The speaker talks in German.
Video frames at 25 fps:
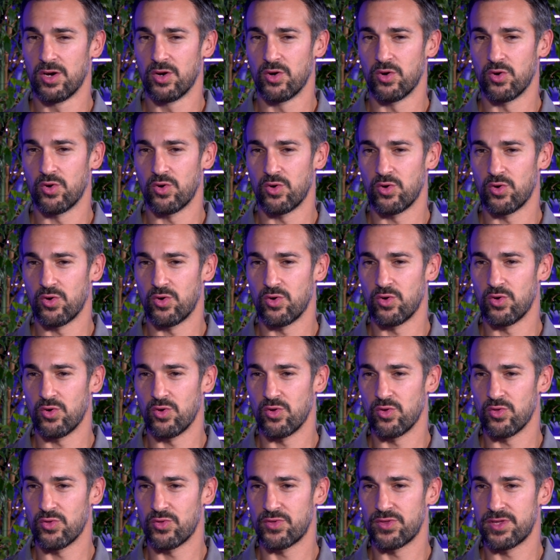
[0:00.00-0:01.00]

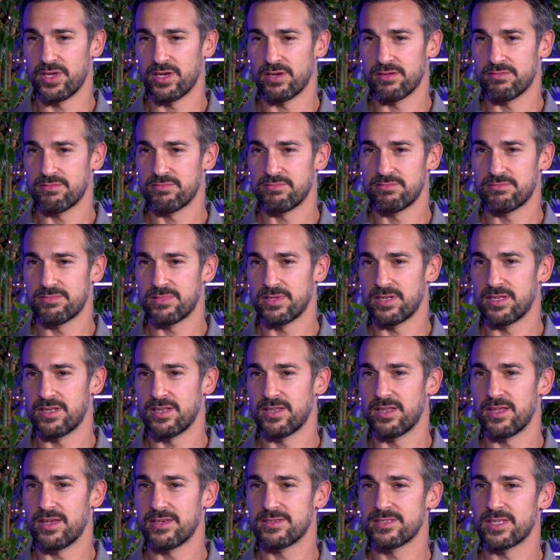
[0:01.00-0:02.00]
Und ja,
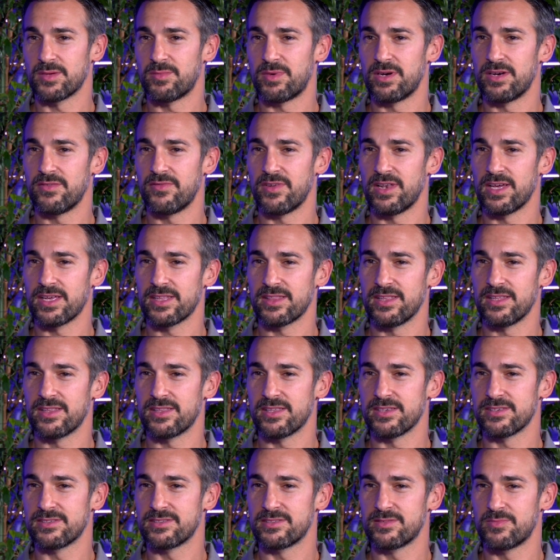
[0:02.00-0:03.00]
dann hast du mal vielleicht nicht
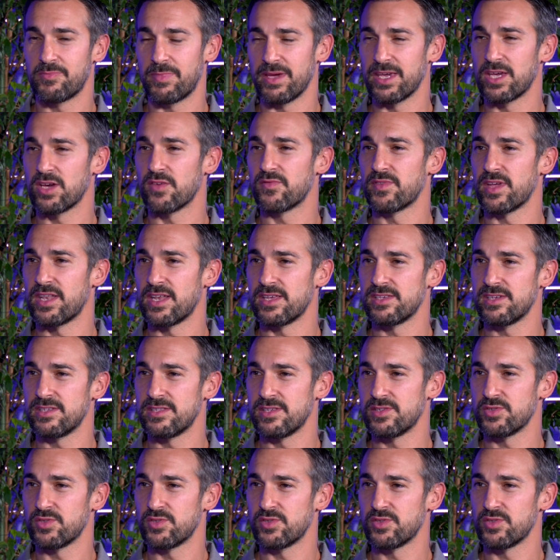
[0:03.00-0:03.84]
das Pech auf deiner Seite,